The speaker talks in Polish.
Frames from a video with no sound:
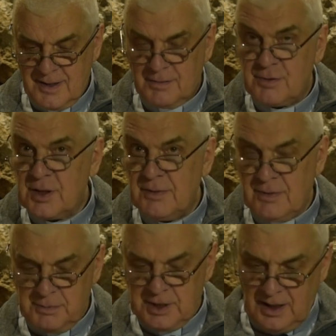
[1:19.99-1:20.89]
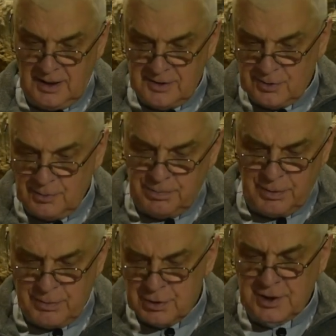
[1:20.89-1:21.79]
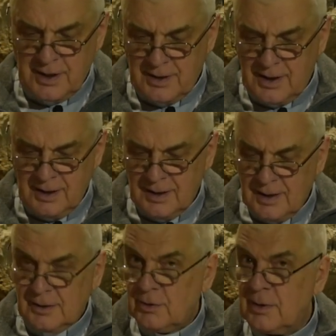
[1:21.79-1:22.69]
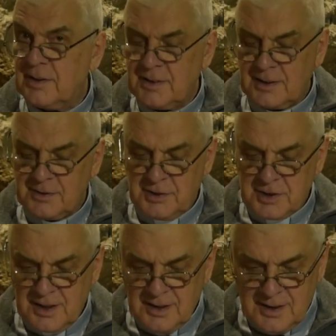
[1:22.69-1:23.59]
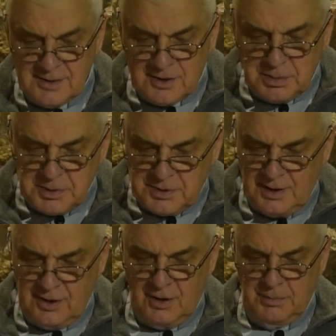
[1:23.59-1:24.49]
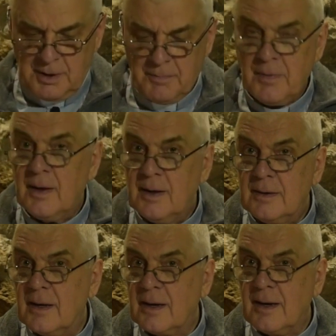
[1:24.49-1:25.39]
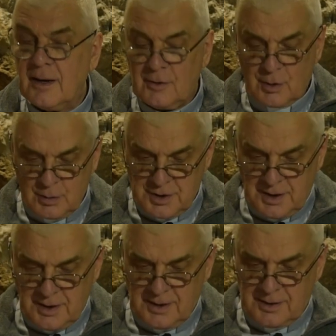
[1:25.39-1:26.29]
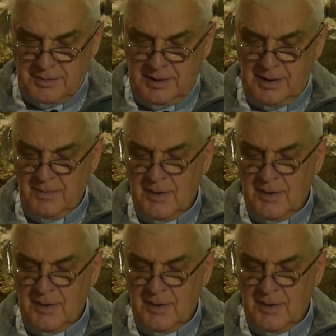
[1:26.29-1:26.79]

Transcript: W żywym ciele są poruszenia, których zazwyczaj nie jesteśmy świadomi takie jak krążenie krwi,